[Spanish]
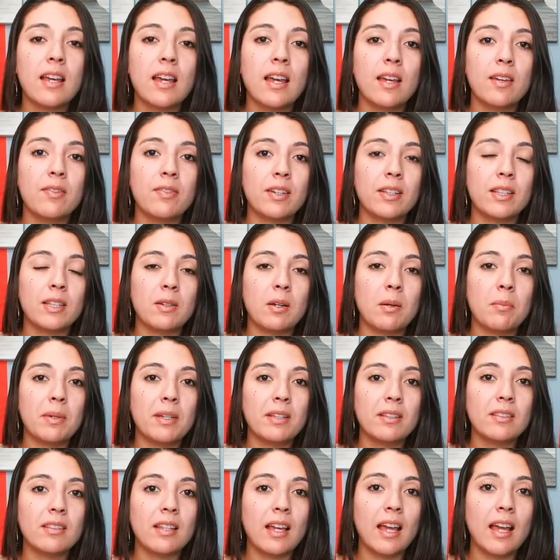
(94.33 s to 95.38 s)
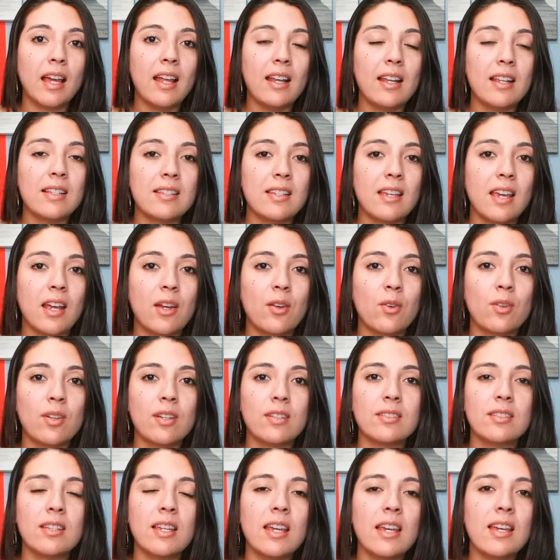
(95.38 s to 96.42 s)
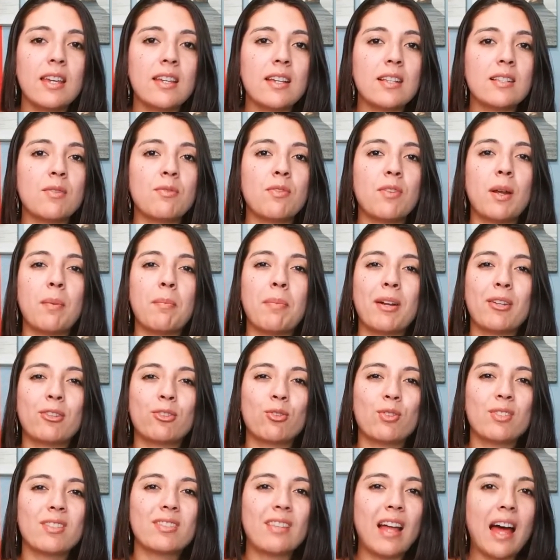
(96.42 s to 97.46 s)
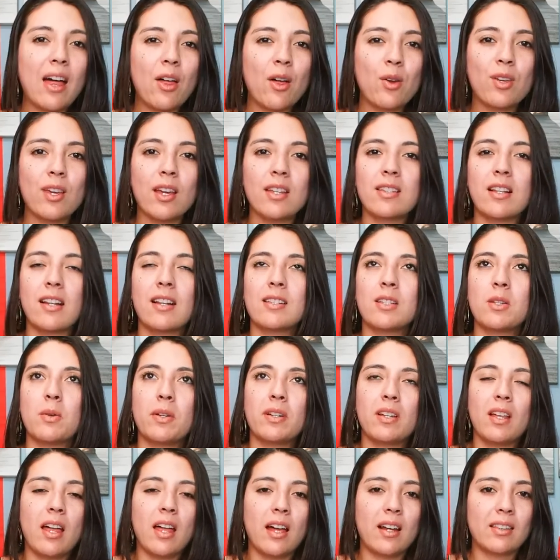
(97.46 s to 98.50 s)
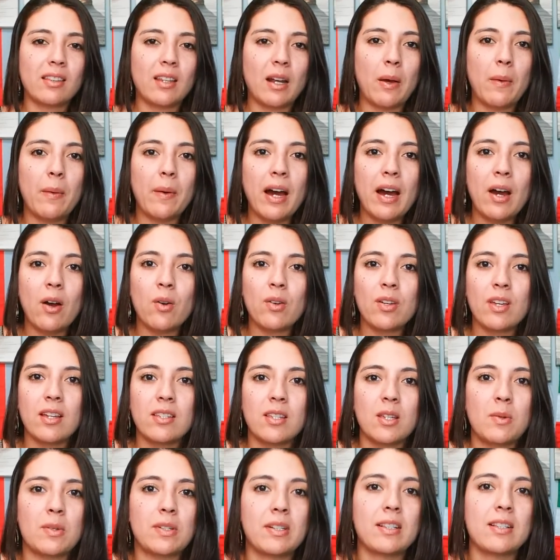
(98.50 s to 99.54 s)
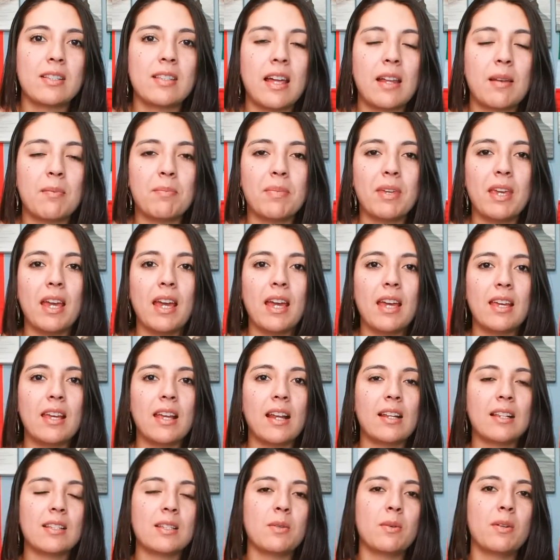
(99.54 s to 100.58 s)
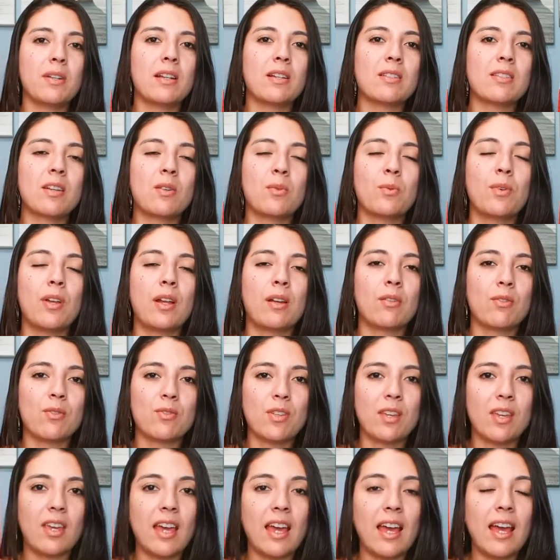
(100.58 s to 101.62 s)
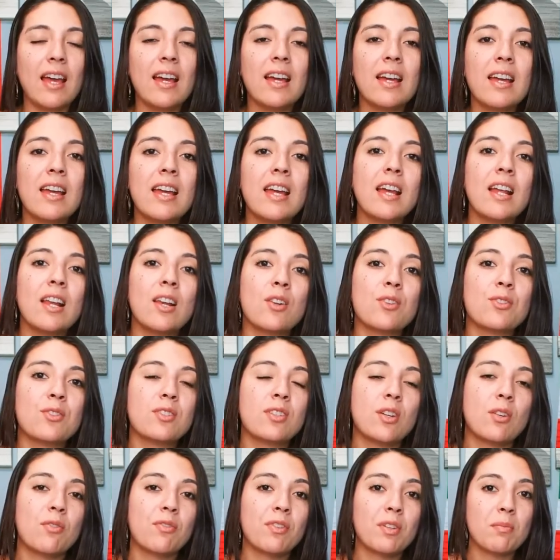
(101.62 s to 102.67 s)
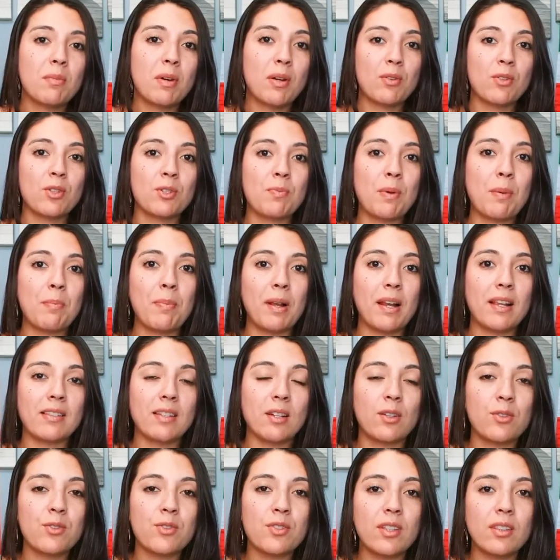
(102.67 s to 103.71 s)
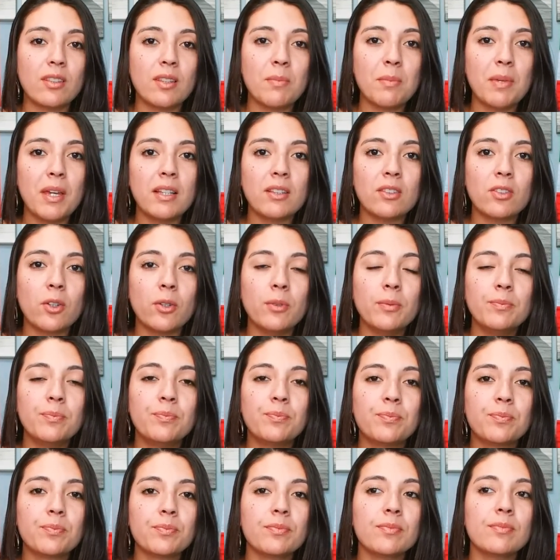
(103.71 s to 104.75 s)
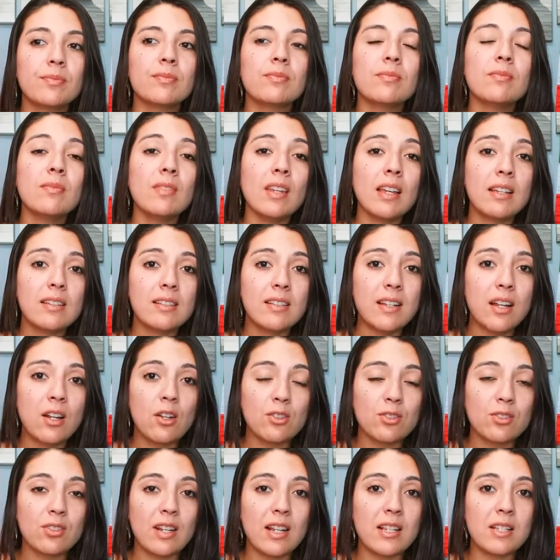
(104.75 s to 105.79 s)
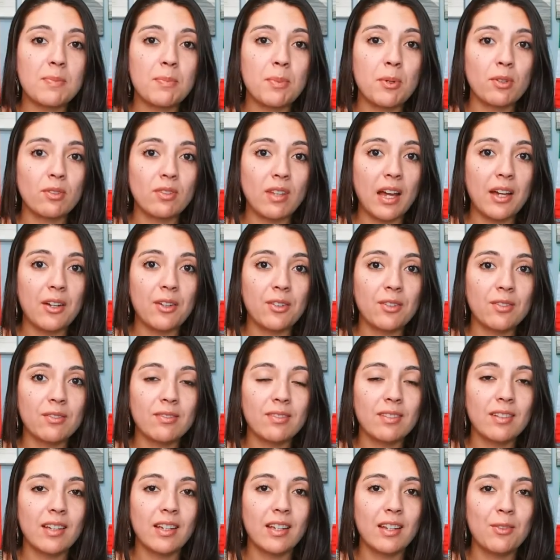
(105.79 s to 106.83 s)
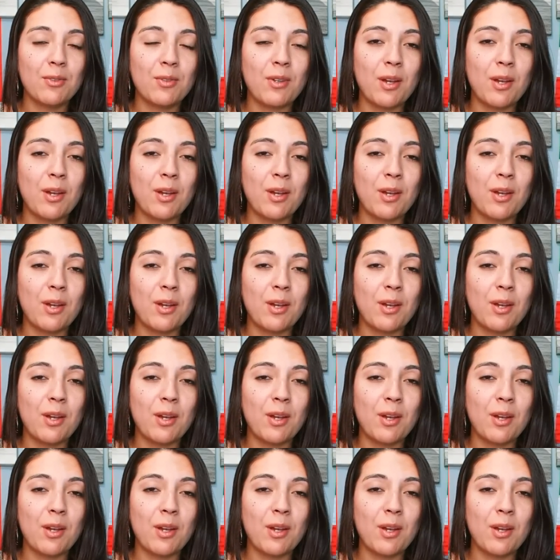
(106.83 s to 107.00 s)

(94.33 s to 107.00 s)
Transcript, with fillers: Efectivamente les dijeron que sí, que se fueran para otro estado, que allá les iban a dar trabajo, que allá iban a estar bien, que les iban a asegurar no sé qué. Los hicieron firmar unos papeles de consentimiento, los transportaron en un